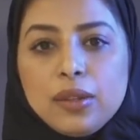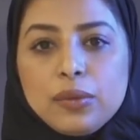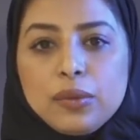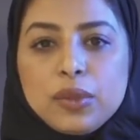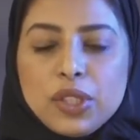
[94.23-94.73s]

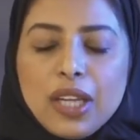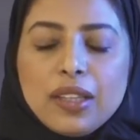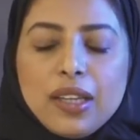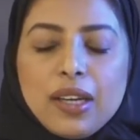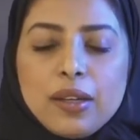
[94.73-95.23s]
وإن شاء
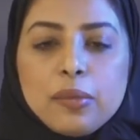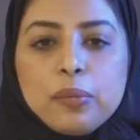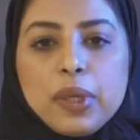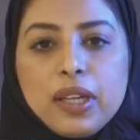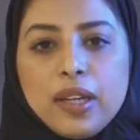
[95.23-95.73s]
الله يا
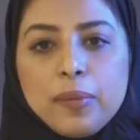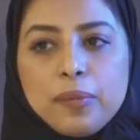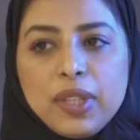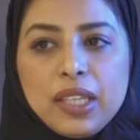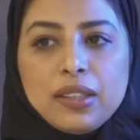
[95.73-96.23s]
رب
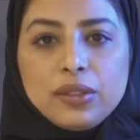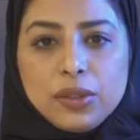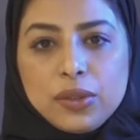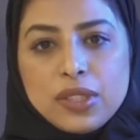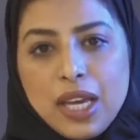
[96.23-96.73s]
يعني
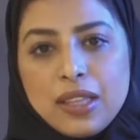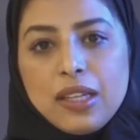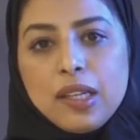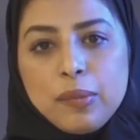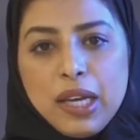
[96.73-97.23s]
تحوز هذه
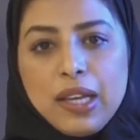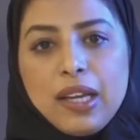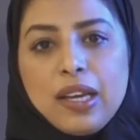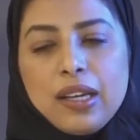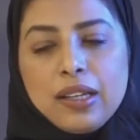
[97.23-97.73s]
اللعبة
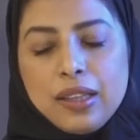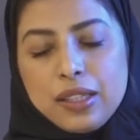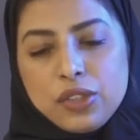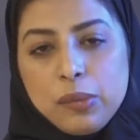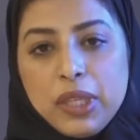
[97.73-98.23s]
على
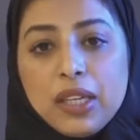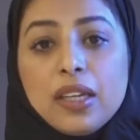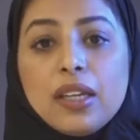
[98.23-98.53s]
رضا الجميع